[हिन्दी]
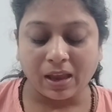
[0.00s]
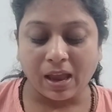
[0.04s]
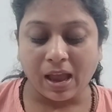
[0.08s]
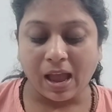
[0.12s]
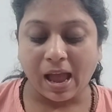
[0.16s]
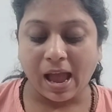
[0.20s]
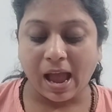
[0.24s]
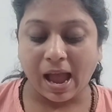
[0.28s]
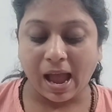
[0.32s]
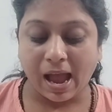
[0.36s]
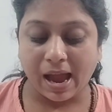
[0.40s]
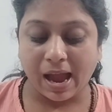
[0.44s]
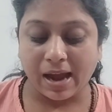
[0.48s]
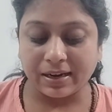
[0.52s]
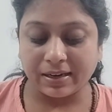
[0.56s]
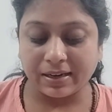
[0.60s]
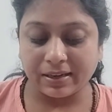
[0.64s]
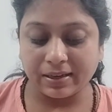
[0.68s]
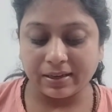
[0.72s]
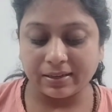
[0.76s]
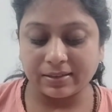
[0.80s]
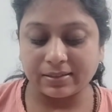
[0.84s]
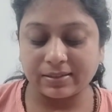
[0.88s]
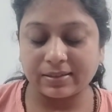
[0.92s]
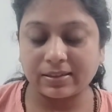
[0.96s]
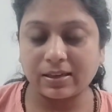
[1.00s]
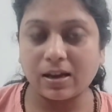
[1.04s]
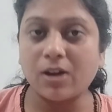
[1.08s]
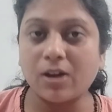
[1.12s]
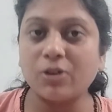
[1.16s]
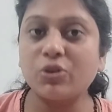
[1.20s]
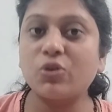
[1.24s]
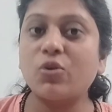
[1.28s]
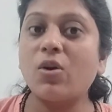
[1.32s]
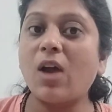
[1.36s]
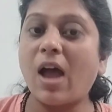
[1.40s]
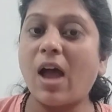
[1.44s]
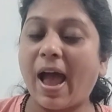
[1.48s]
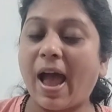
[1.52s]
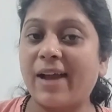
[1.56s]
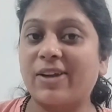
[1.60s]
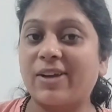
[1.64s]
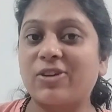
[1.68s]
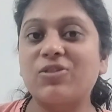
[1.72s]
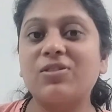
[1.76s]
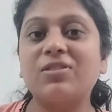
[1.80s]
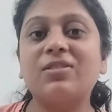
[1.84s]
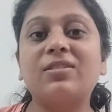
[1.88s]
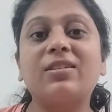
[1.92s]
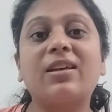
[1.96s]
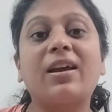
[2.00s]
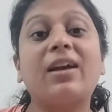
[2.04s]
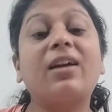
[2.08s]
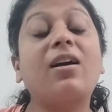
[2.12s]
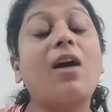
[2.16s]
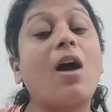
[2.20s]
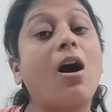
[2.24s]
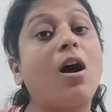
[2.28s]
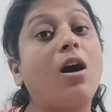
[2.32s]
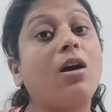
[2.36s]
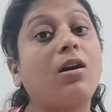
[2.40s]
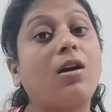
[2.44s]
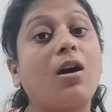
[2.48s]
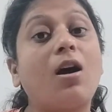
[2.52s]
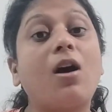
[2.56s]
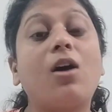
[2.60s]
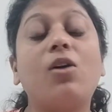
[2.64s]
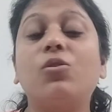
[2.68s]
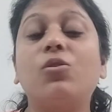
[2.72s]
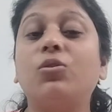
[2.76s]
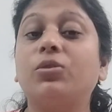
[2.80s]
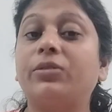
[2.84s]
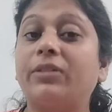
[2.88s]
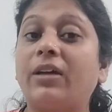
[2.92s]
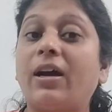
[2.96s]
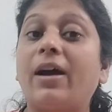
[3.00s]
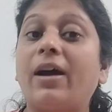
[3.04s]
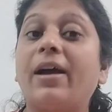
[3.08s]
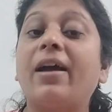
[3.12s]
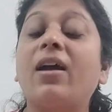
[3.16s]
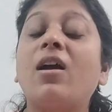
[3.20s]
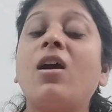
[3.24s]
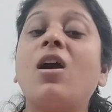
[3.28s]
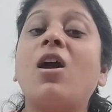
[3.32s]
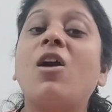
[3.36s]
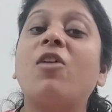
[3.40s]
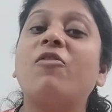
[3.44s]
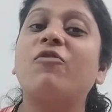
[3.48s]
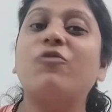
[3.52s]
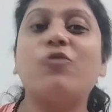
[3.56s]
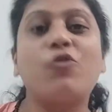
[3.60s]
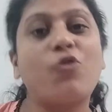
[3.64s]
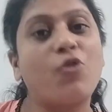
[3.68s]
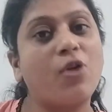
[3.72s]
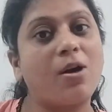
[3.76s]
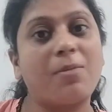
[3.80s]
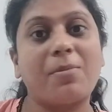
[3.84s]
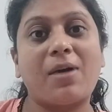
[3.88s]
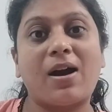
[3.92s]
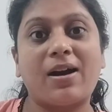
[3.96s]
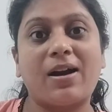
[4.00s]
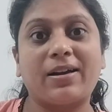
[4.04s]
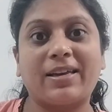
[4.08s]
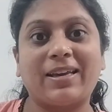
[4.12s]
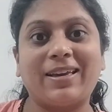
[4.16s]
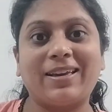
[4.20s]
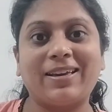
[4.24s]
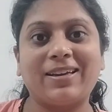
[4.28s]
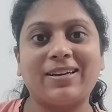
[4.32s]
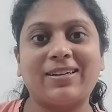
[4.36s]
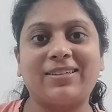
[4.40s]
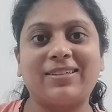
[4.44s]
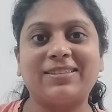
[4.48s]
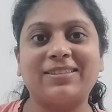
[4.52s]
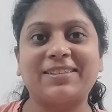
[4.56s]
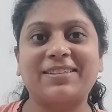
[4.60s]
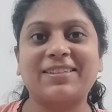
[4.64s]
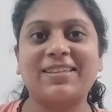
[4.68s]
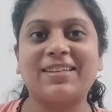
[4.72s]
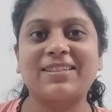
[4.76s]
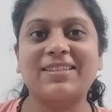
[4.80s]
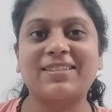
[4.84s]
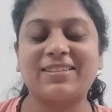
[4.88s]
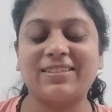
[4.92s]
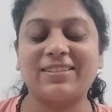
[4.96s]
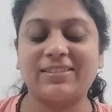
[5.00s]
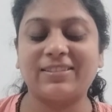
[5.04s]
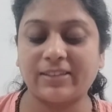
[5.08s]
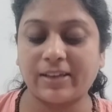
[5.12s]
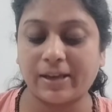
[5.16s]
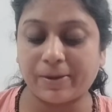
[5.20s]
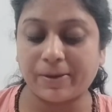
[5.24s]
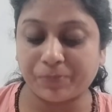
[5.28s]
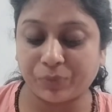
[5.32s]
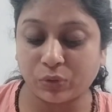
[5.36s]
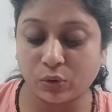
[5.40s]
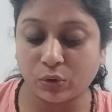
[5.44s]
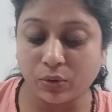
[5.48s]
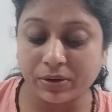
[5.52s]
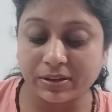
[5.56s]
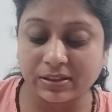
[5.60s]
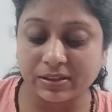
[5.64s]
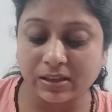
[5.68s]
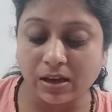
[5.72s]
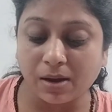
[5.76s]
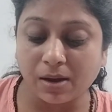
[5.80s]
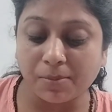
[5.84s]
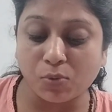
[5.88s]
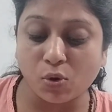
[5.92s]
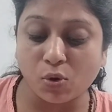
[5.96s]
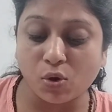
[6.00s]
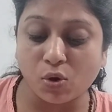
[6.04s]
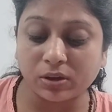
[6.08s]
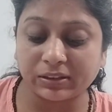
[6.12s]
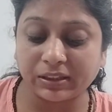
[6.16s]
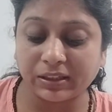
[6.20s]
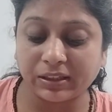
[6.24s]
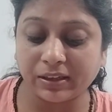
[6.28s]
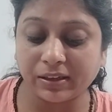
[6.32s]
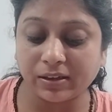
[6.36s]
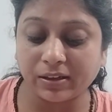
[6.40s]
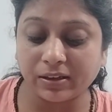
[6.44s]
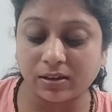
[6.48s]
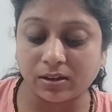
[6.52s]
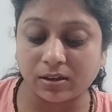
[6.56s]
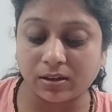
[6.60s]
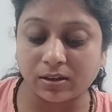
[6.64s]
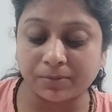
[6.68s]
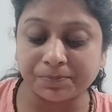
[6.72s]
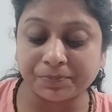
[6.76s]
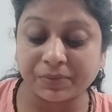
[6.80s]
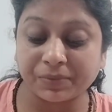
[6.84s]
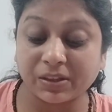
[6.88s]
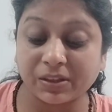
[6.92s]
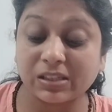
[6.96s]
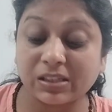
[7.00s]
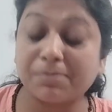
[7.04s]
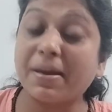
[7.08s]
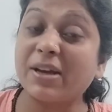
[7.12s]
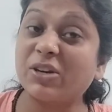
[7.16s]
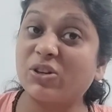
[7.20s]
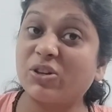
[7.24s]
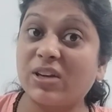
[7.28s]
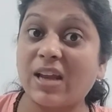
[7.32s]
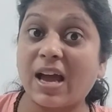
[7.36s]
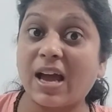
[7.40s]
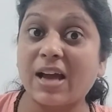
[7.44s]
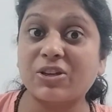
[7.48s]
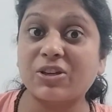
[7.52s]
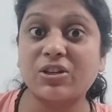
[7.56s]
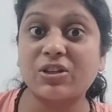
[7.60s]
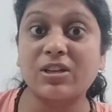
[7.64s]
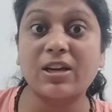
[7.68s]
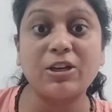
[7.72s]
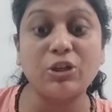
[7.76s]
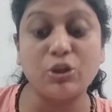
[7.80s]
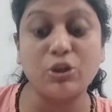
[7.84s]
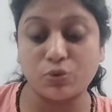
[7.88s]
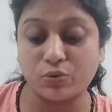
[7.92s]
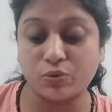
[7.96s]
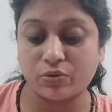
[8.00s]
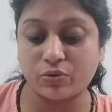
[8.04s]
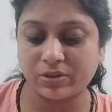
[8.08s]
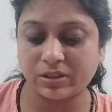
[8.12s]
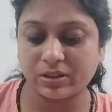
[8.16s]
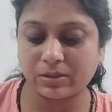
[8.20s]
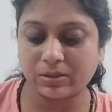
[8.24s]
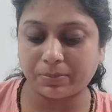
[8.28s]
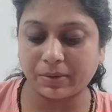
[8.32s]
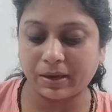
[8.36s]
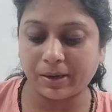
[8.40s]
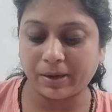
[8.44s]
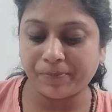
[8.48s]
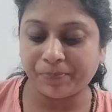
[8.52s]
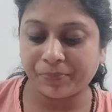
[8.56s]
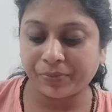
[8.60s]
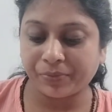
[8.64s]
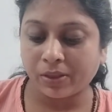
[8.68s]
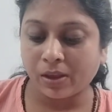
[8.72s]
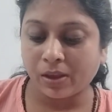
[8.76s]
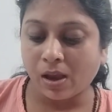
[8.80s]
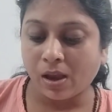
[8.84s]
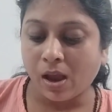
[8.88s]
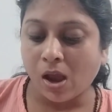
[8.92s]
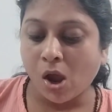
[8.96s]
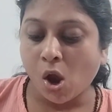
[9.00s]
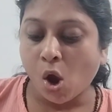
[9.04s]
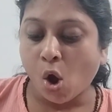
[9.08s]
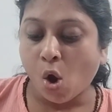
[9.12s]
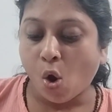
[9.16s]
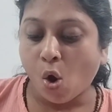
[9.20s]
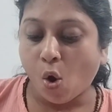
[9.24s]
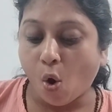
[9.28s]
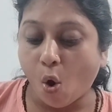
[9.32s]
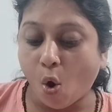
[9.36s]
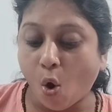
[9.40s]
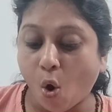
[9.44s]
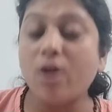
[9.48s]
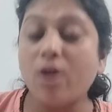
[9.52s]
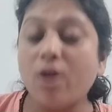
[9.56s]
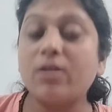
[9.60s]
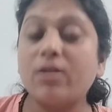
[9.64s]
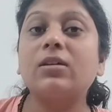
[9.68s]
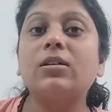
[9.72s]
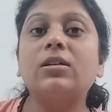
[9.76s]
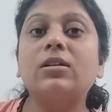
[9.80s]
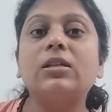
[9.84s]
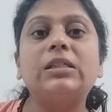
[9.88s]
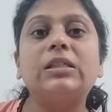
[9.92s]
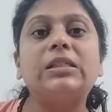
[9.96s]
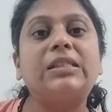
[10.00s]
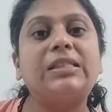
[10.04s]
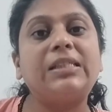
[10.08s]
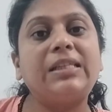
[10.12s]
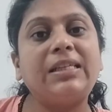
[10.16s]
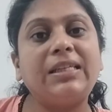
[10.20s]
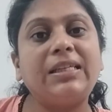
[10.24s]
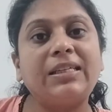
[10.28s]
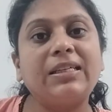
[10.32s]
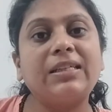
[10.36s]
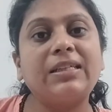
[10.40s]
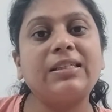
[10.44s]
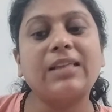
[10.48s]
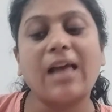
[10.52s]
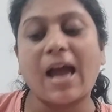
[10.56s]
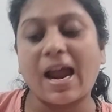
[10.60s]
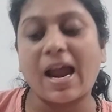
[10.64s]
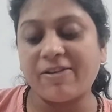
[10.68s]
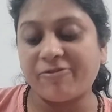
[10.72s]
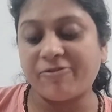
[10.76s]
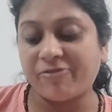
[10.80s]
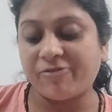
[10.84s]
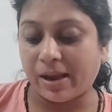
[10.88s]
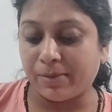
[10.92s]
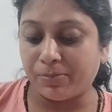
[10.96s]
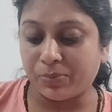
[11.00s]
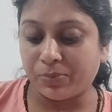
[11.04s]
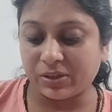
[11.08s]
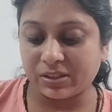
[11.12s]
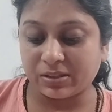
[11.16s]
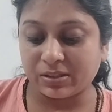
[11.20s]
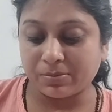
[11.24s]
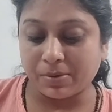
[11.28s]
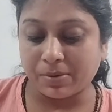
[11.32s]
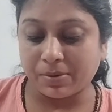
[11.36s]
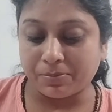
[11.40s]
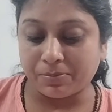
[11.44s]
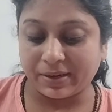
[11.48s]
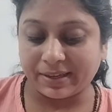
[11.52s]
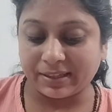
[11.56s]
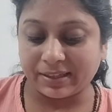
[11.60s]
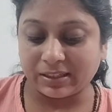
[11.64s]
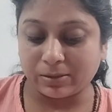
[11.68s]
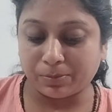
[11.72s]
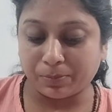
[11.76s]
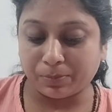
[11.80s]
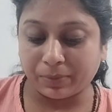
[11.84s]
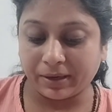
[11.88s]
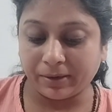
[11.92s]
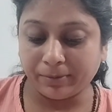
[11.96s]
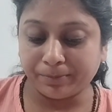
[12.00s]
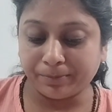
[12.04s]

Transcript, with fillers: एंड इसका जो एक्शंस है कहाँ कहाँ होता है वो हम आगे डिस्कस uh, करते हैं तो इसका बहुत ही स्पेशल uh, एक्शन है यूट्रस पे और सीरस एंड फाइब्रस मेम्ब्रेन्स पे